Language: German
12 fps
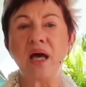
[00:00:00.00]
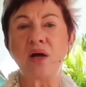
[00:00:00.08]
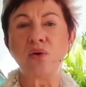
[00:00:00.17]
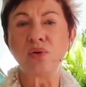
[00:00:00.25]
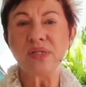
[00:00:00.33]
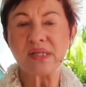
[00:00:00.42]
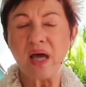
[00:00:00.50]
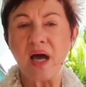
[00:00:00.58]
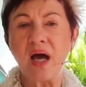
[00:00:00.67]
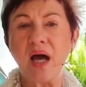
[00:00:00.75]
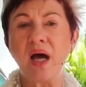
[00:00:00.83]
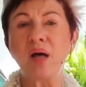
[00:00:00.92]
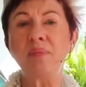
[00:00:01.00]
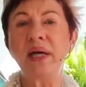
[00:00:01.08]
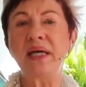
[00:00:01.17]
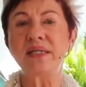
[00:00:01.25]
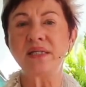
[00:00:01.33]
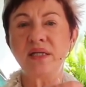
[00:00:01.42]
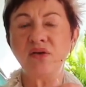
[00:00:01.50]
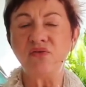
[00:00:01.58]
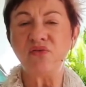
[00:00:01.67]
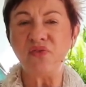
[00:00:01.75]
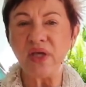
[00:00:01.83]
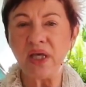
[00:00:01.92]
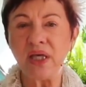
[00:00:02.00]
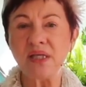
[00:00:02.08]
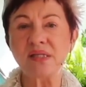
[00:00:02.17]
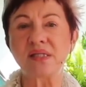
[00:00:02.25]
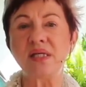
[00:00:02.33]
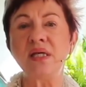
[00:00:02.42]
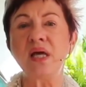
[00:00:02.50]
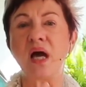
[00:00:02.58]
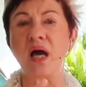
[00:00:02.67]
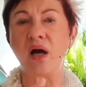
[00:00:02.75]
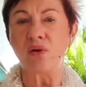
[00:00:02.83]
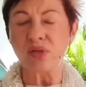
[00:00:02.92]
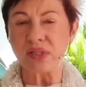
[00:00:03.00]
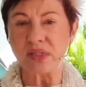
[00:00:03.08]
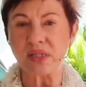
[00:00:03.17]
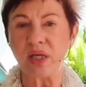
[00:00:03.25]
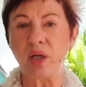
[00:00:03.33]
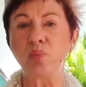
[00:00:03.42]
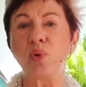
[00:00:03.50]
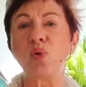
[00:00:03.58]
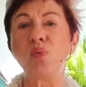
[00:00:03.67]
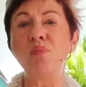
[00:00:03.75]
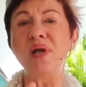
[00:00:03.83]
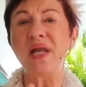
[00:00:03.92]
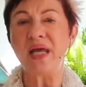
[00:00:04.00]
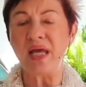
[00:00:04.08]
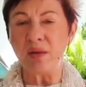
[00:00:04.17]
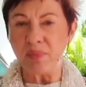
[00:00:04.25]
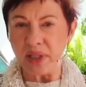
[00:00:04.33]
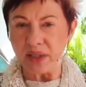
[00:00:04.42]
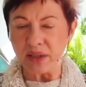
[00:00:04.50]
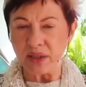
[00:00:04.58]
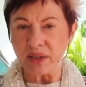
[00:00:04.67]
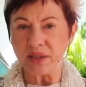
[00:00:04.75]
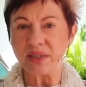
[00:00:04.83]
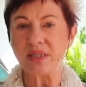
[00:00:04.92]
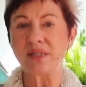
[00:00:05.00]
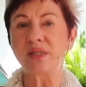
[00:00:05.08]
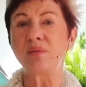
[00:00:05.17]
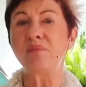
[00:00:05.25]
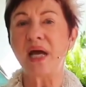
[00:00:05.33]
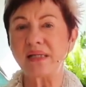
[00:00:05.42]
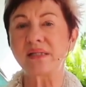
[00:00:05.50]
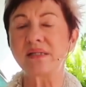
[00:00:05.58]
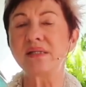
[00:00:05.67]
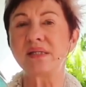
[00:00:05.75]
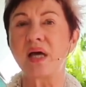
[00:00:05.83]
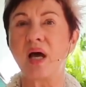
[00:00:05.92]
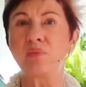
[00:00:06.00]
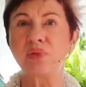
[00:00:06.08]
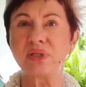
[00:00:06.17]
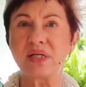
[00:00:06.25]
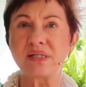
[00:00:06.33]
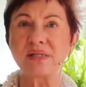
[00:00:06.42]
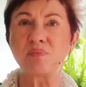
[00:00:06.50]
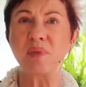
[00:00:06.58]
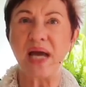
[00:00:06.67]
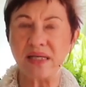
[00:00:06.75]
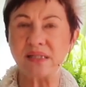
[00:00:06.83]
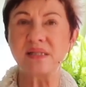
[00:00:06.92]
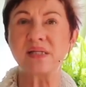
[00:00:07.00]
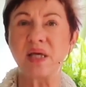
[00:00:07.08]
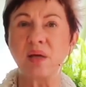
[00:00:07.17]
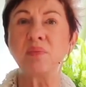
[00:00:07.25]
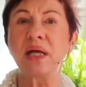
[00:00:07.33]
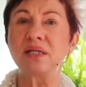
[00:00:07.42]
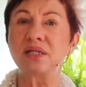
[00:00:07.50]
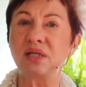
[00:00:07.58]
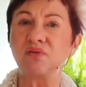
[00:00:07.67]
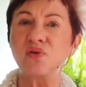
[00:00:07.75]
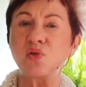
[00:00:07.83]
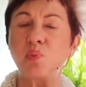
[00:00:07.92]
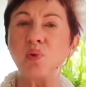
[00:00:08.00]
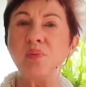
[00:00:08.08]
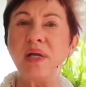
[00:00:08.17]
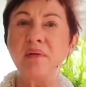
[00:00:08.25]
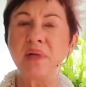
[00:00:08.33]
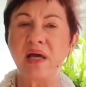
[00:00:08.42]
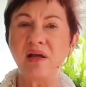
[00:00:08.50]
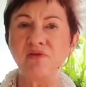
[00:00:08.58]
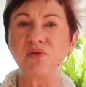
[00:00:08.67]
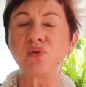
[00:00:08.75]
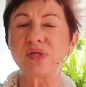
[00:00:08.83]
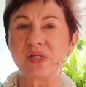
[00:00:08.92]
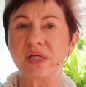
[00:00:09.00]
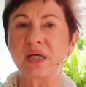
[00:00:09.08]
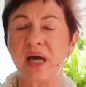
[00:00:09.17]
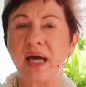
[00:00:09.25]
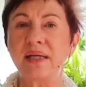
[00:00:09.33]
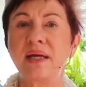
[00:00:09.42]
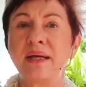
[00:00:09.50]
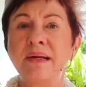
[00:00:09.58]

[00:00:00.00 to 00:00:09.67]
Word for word: uns erarbeiten, wie sie aus den Problemen, die sie meistens haben, und das ist meistens eben ein tiefes Problem der Hilflosigkeit,